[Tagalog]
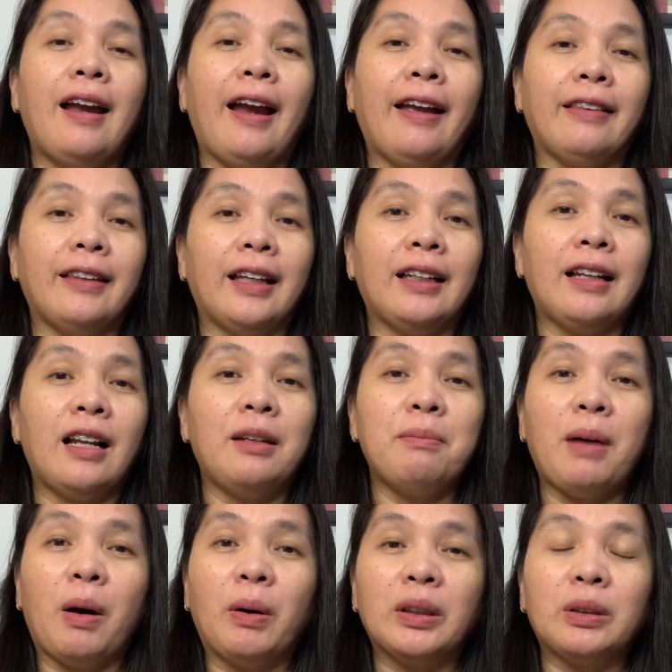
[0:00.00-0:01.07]
And then,
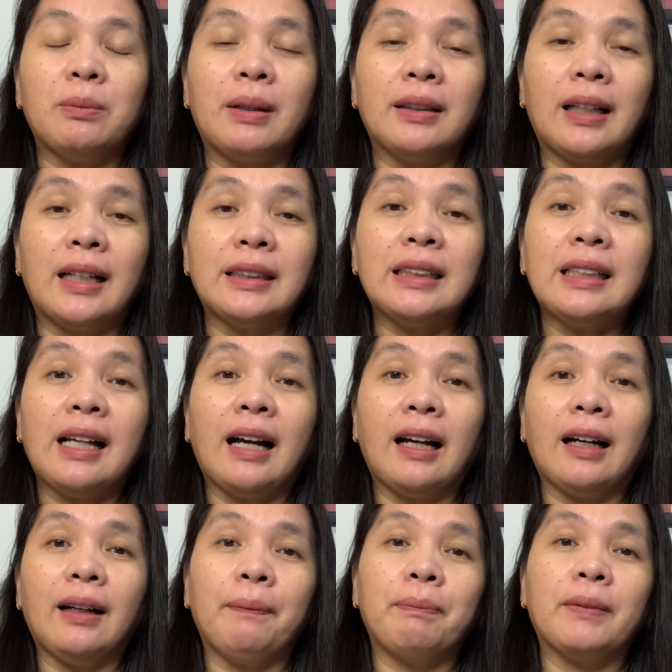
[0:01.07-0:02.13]
halimbawa, tumanda
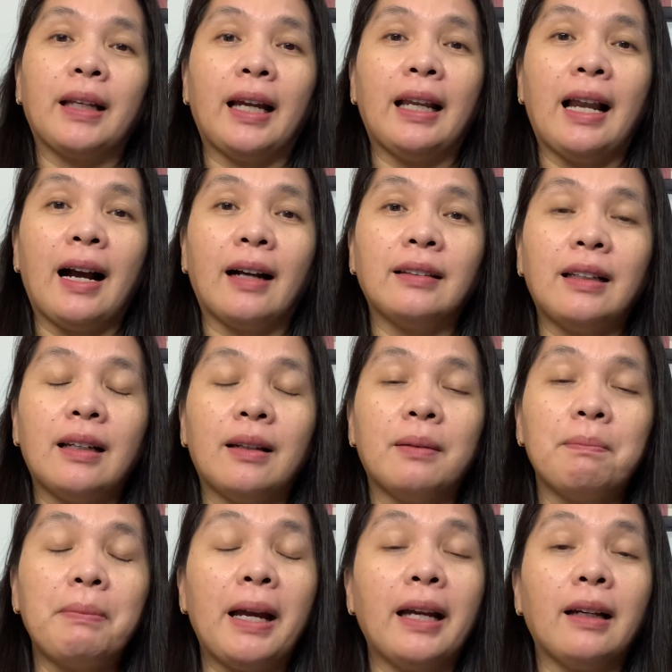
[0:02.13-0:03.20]
sila, kailangan nila
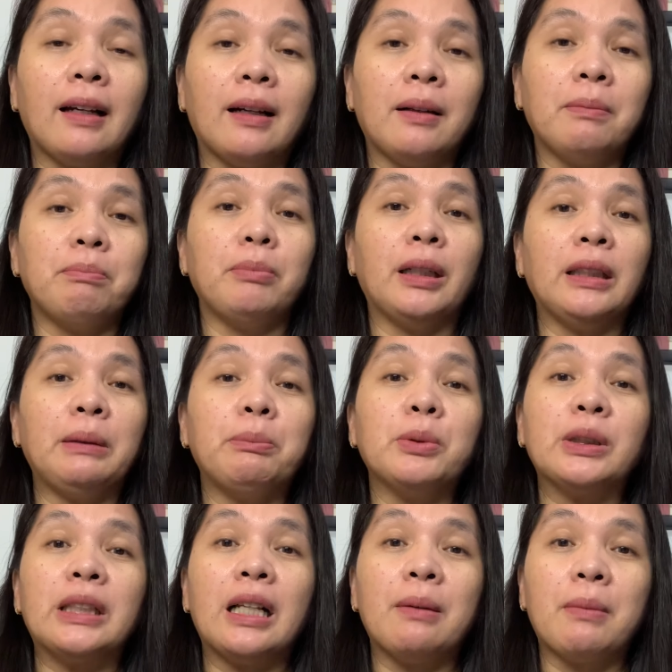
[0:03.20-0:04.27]
ng pera, pwede po
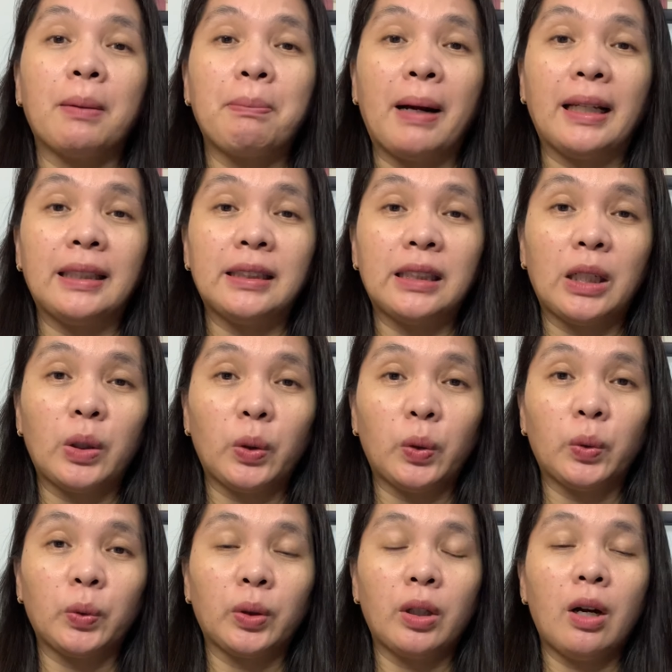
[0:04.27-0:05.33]
sila mag-policy
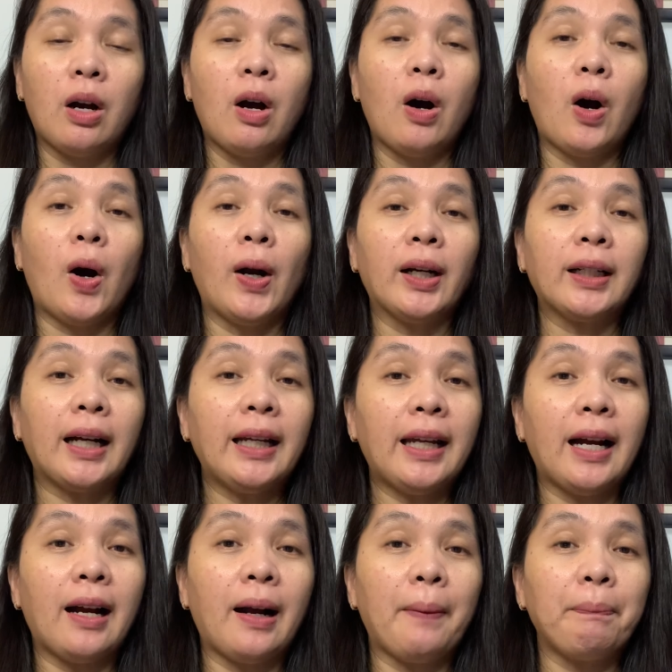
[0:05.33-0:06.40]
loan. Or
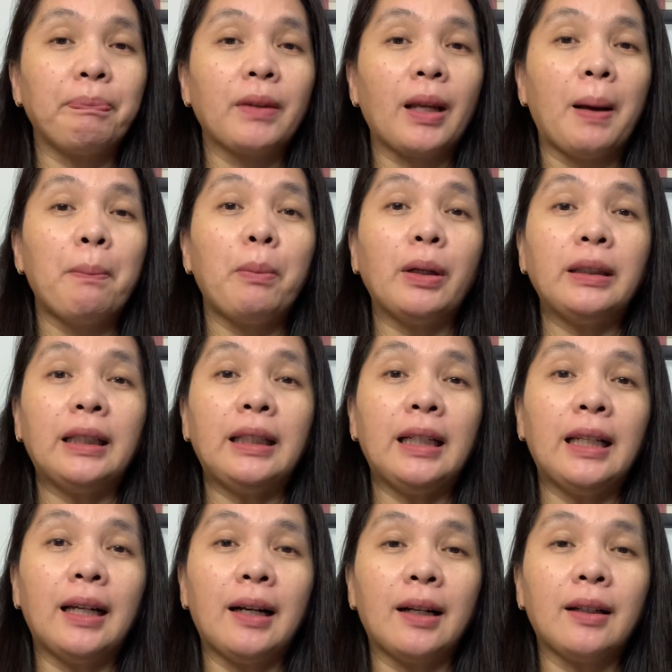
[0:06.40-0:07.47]
kaya, pwede
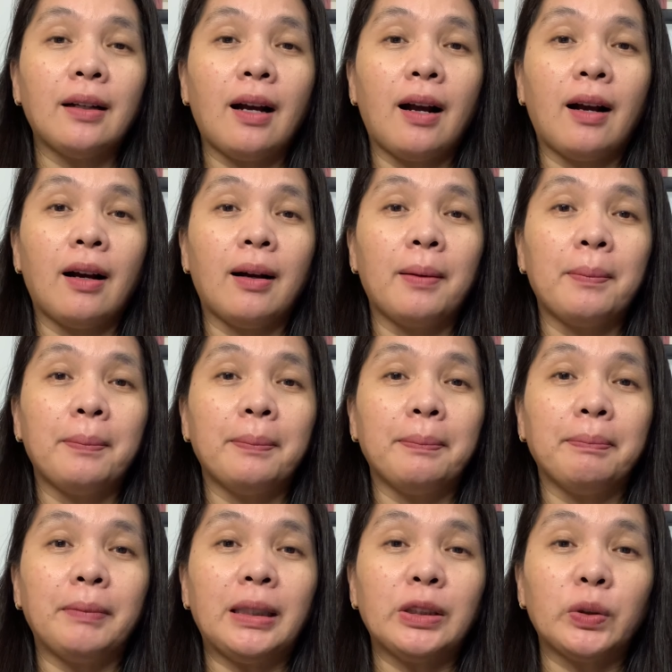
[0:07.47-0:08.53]
nilang um,
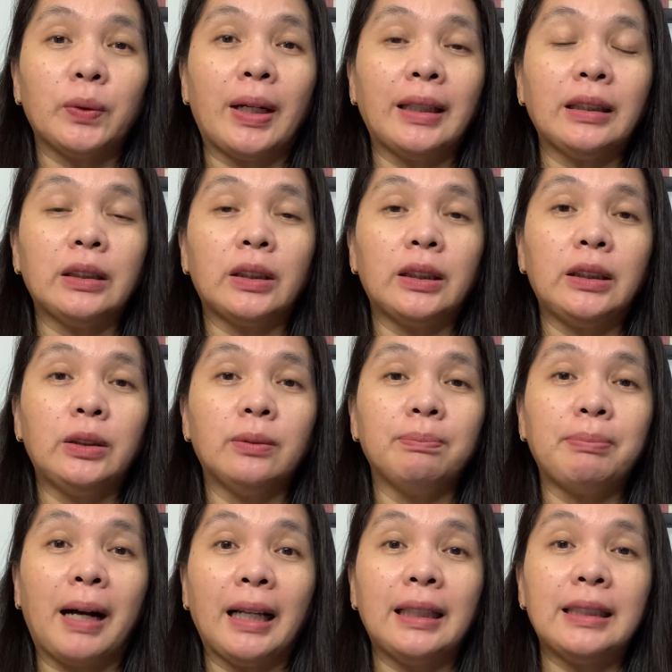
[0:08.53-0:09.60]
isurrender yung
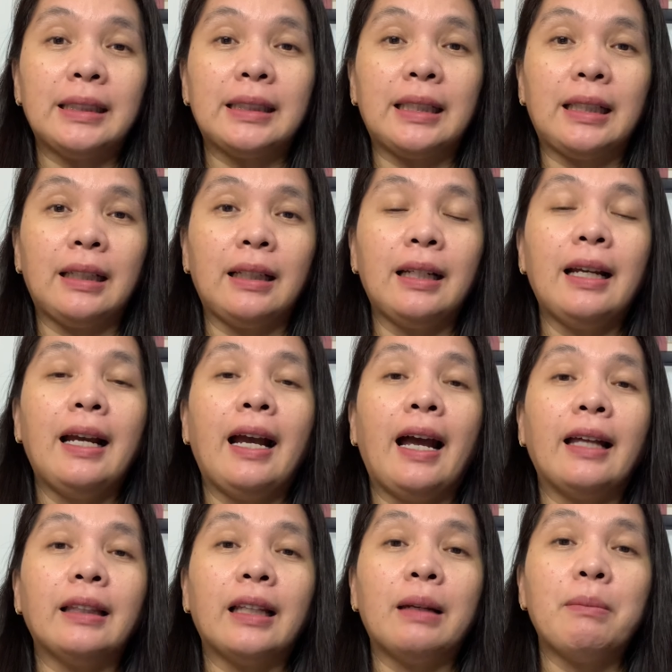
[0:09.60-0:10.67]
policy
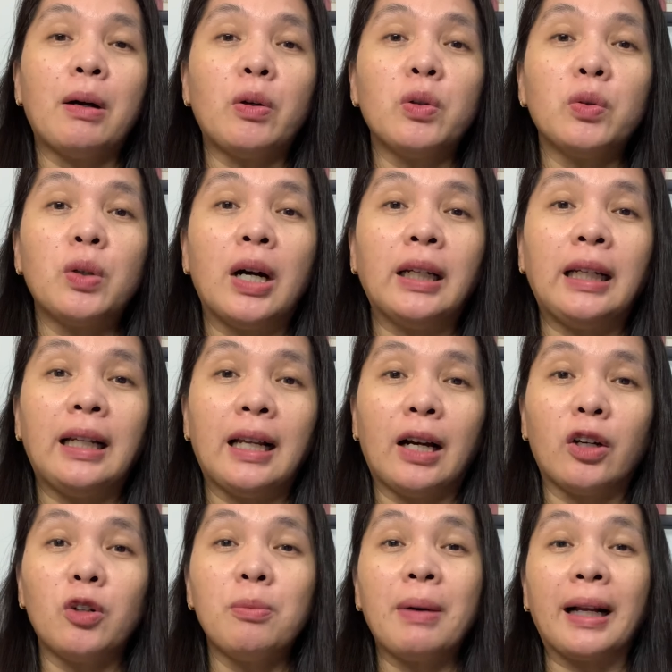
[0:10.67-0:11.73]
and then makukuha nila
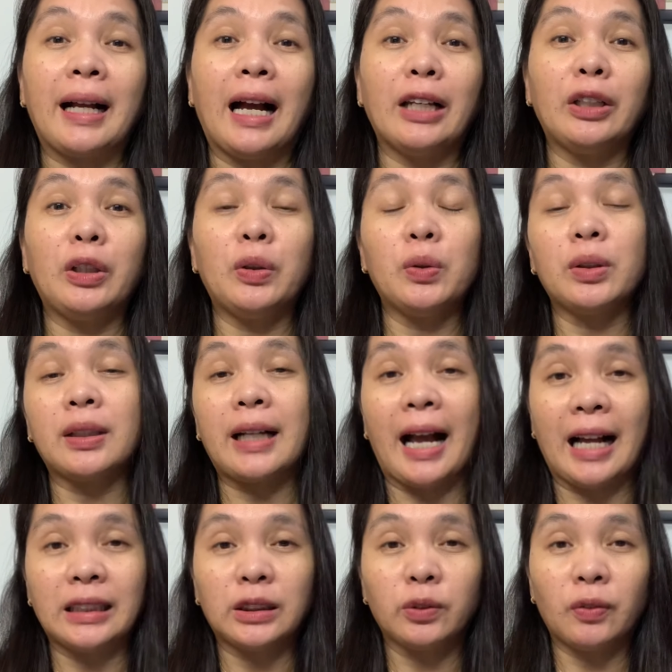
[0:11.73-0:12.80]
kung magkano yung
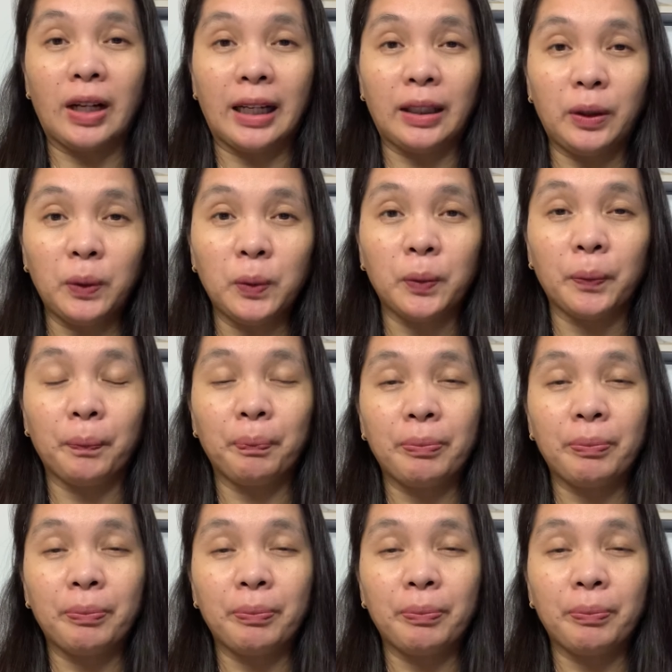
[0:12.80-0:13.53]
cash value.